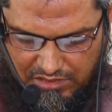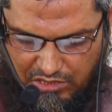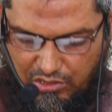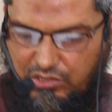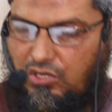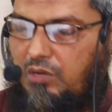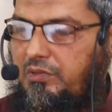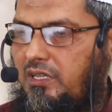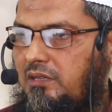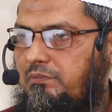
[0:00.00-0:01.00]
কি করতে
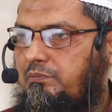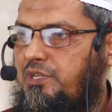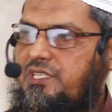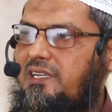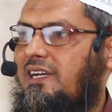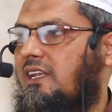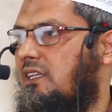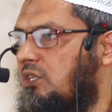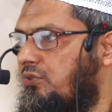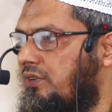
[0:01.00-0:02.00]
হবে বিছানা
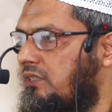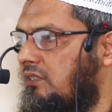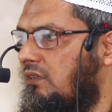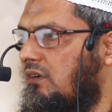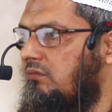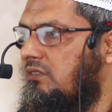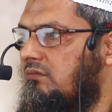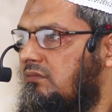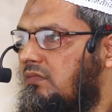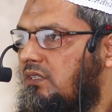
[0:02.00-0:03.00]
আলাদা করে দিতে হবে
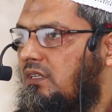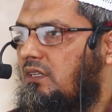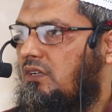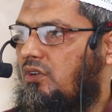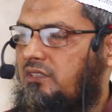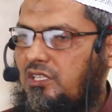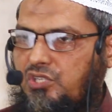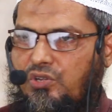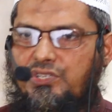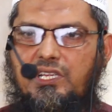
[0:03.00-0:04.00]
অর্থাৎ
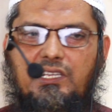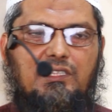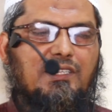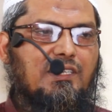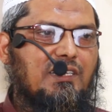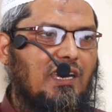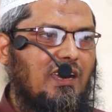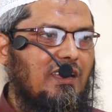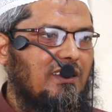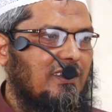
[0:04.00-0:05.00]
সংসারে তাদেরকে
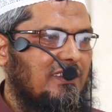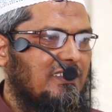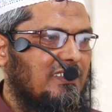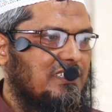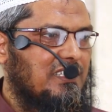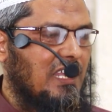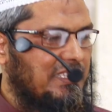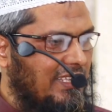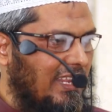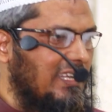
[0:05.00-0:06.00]
আর
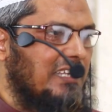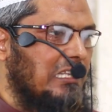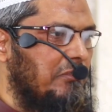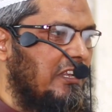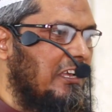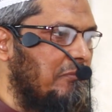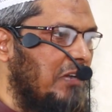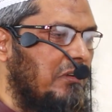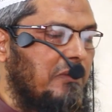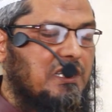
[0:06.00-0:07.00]
সাথে রাখা যাবে না
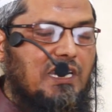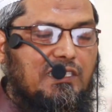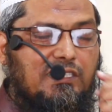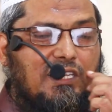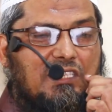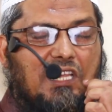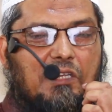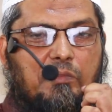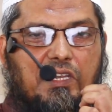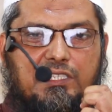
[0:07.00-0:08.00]
মা বাবার সাথে তারা
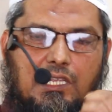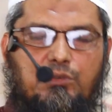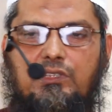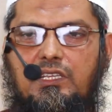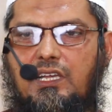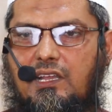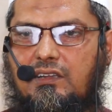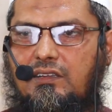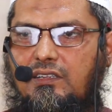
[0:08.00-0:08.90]
থাকবে না সেই অধিকার